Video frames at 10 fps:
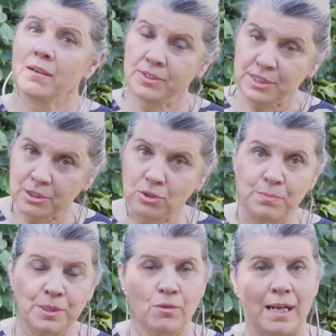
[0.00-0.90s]
Vi dico
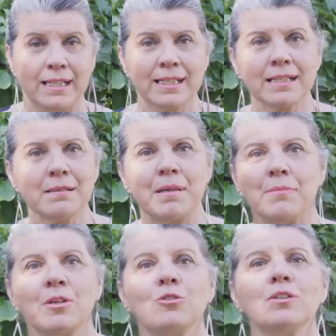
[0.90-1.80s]
però anche che
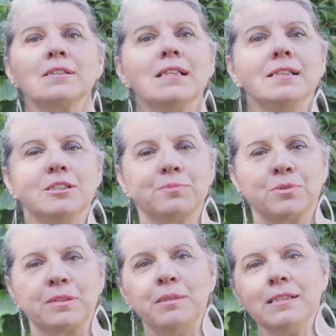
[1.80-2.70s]
abbiamo ancora delle
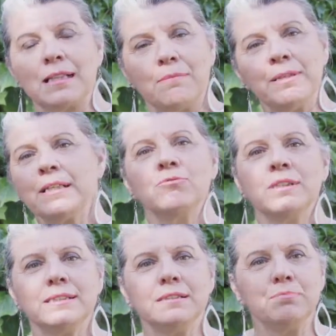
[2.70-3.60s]
disponibilità per il
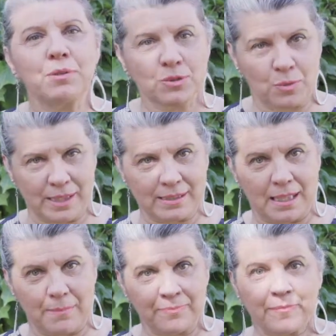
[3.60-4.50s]
lunedì di Pasquetta.